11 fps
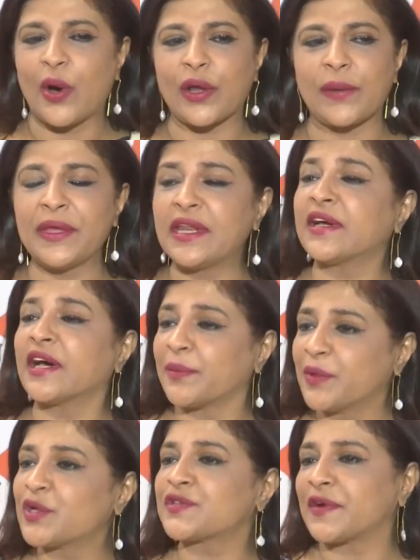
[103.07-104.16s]
और मेरे घर
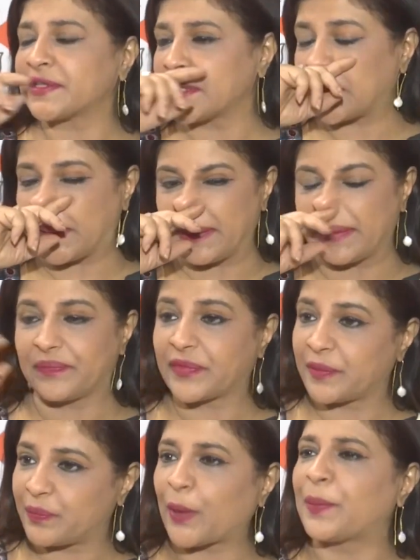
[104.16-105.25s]
में उस वक्त एक
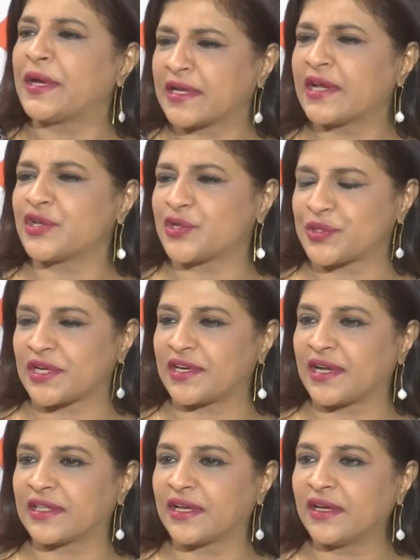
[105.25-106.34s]
प्रॉपर्टी का इश्यू चल
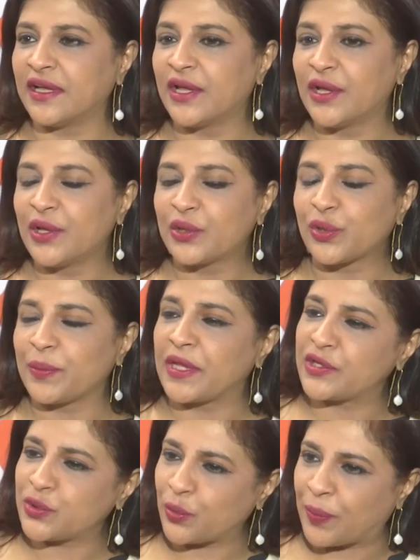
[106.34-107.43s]
रहा था तो
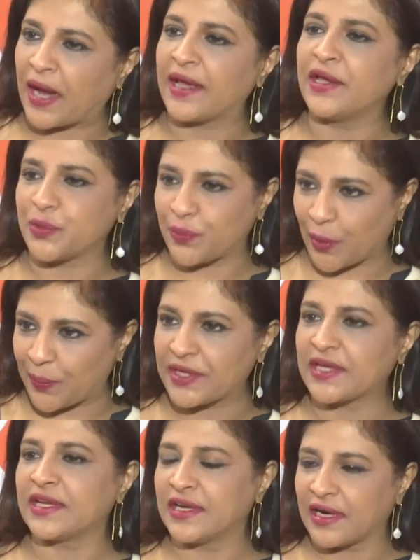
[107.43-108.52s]
मेरे जो भाई जो
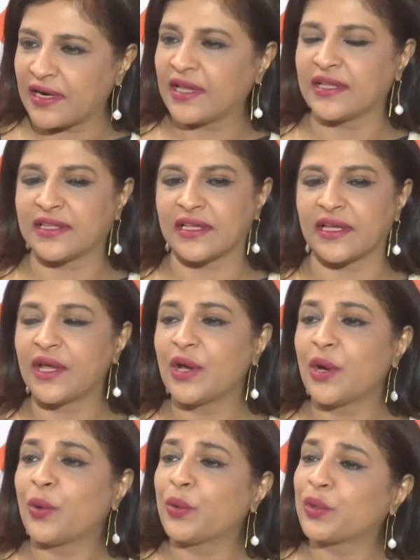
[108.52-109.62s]
प्रॉपर्टी के लिए लड़ रहे थे
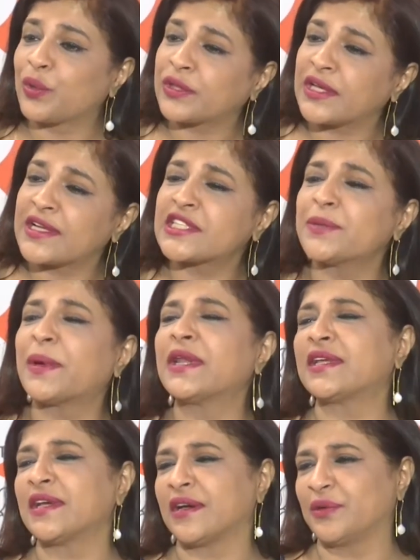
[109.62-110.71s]
उनको तक इस्तेमाल
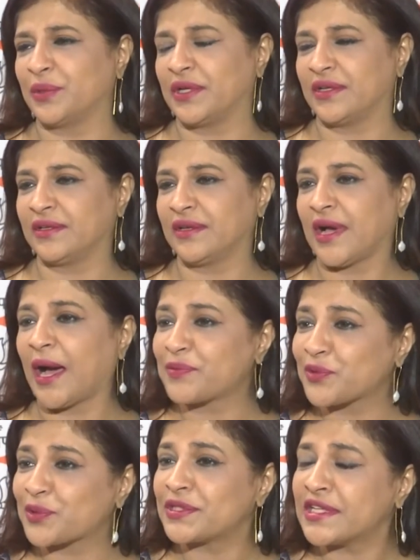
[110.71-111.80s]
किया इन्होंने आप
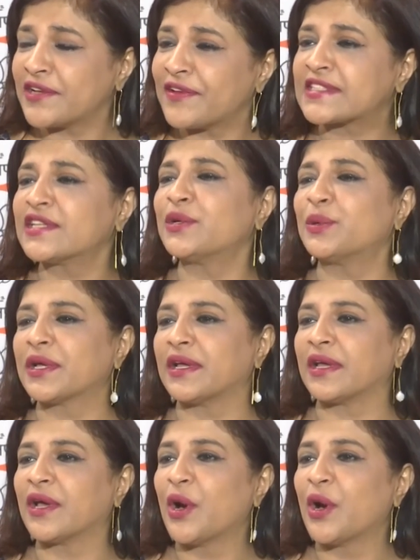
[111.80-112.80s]
सोचिए ये वैसे लोग हैं